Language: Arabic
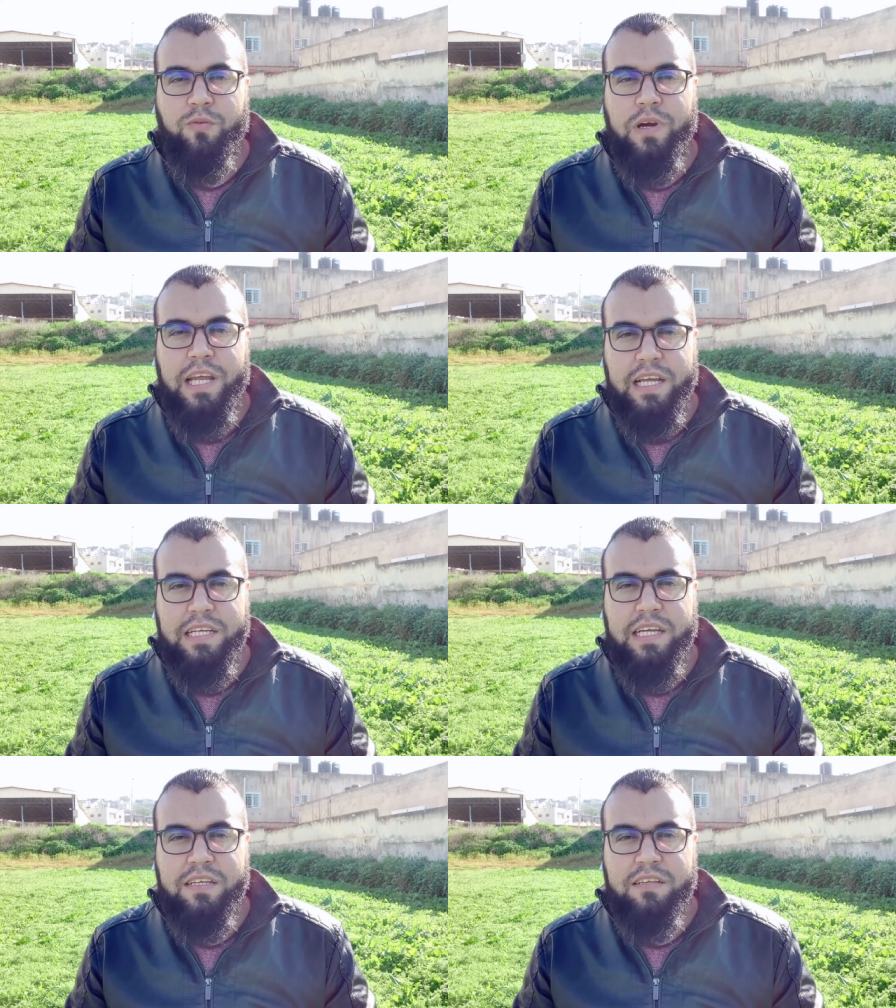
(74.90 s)

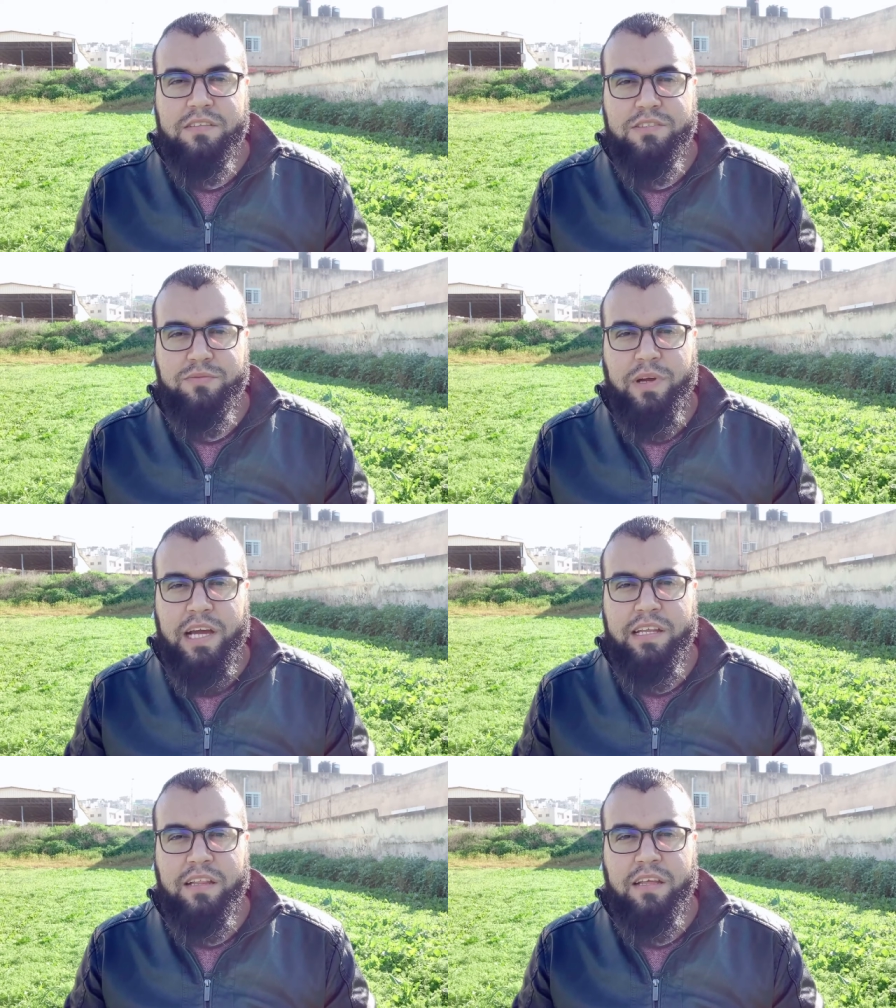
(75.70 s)
ولكن
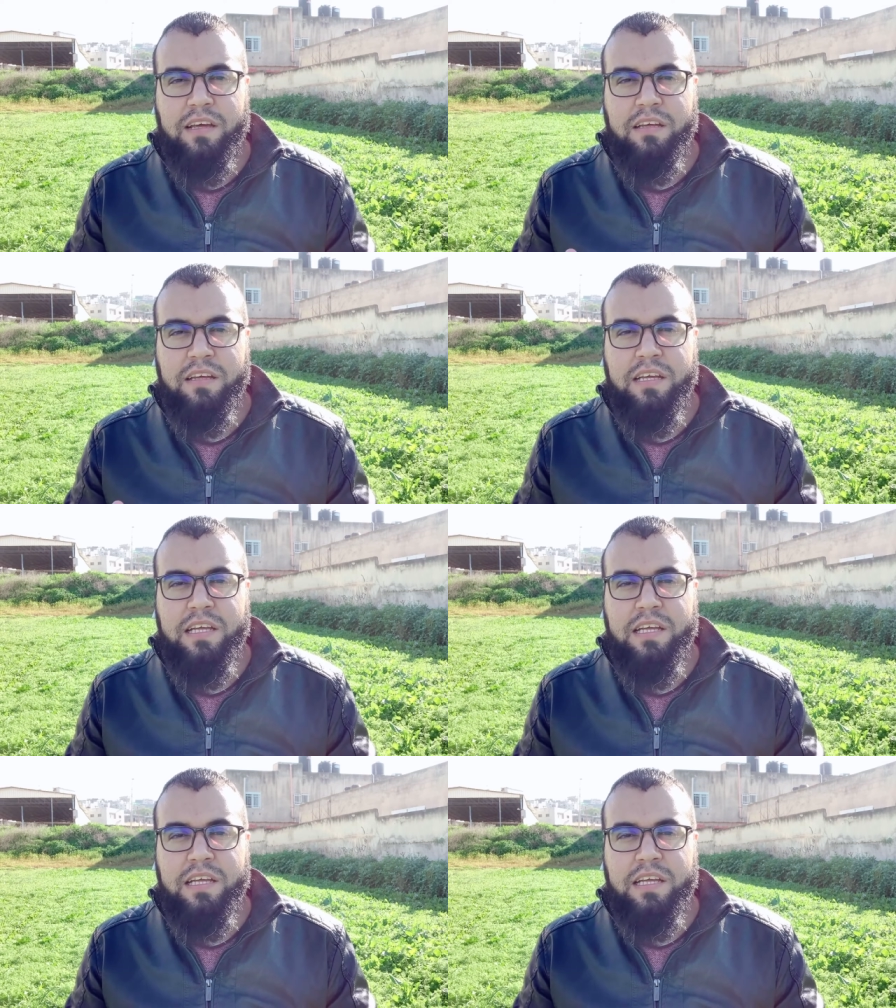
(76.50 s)
سبحان الله